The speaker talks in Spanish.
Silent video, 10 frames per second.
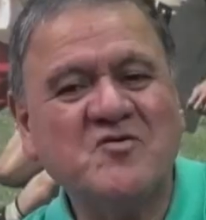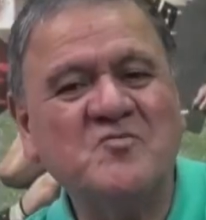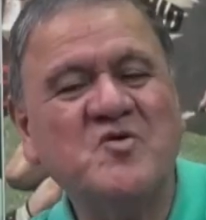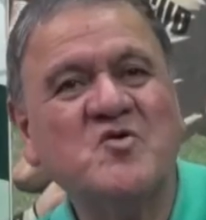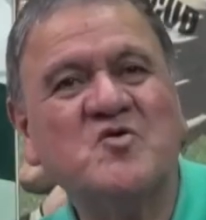
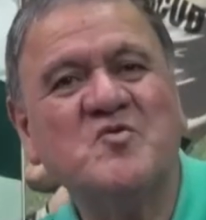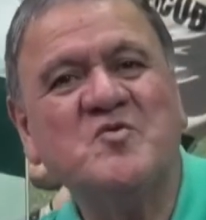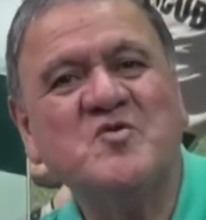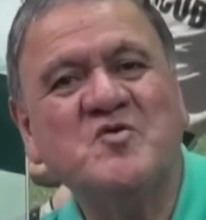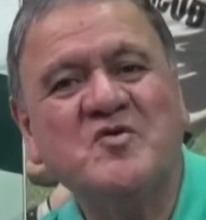
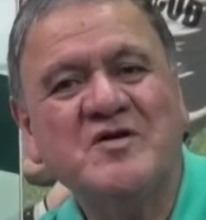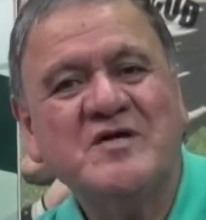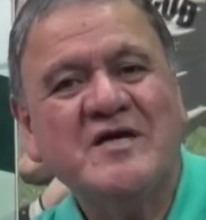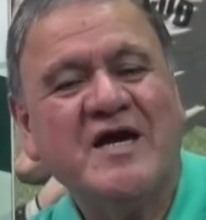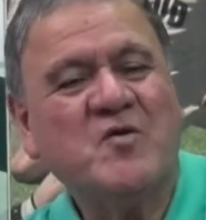como,
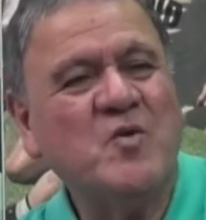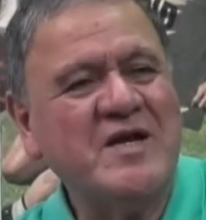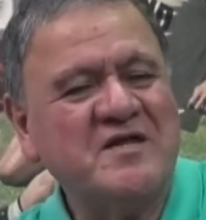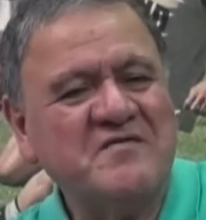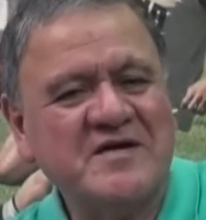
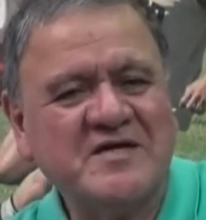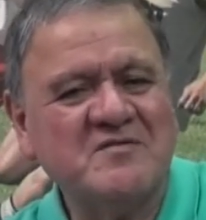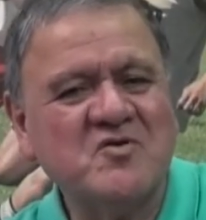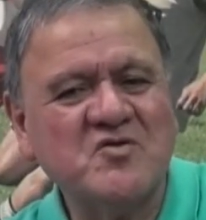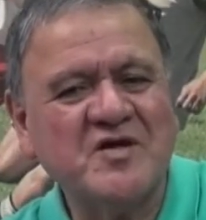escuela de básquetbol